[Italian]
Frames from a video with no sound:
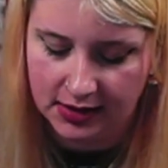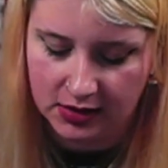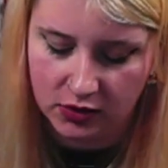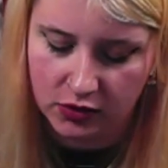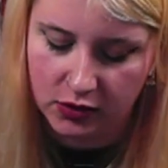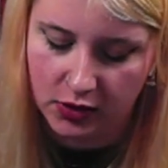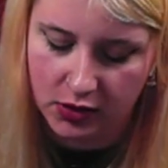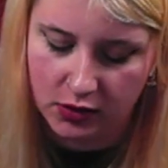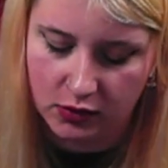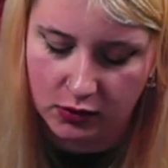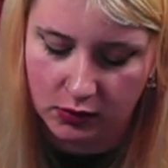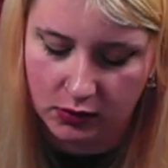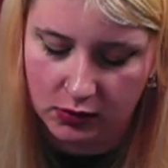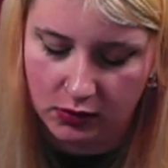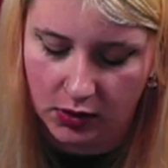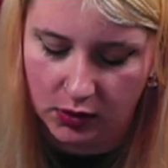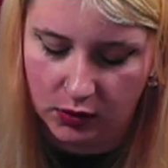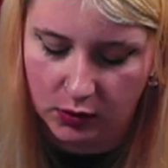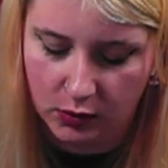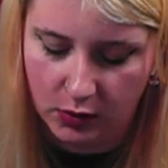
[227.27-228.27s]
Adesso ci ho
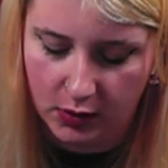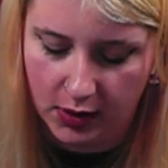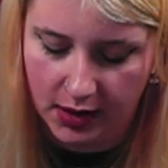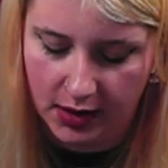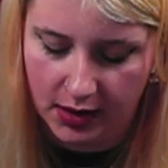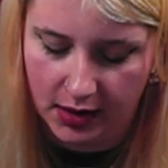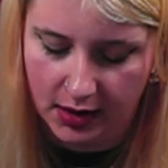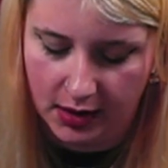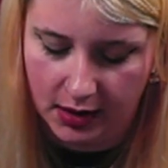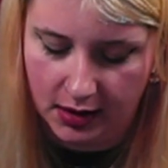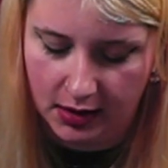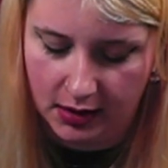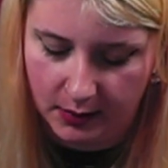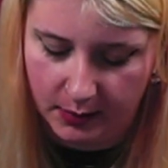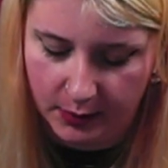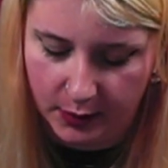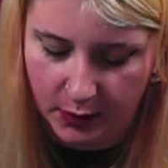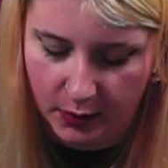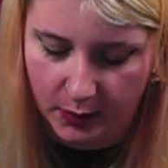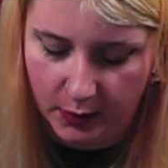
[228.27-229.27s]
aggiunto i
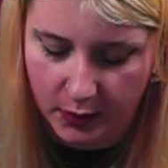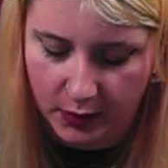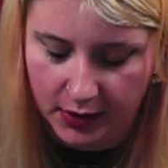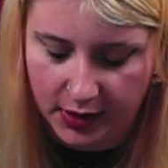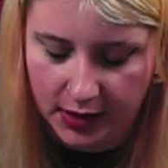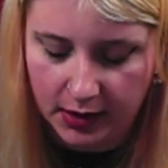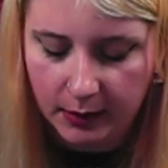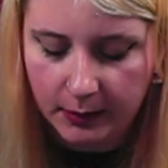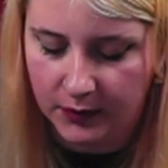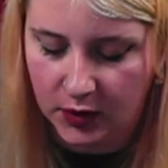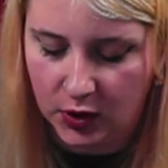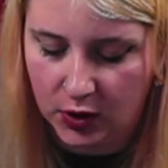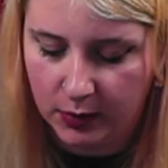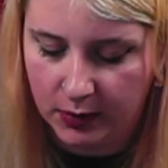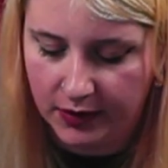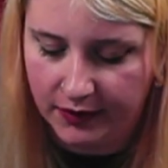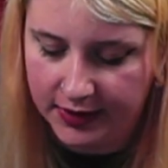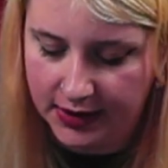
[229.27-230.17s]
due eh, polmoni.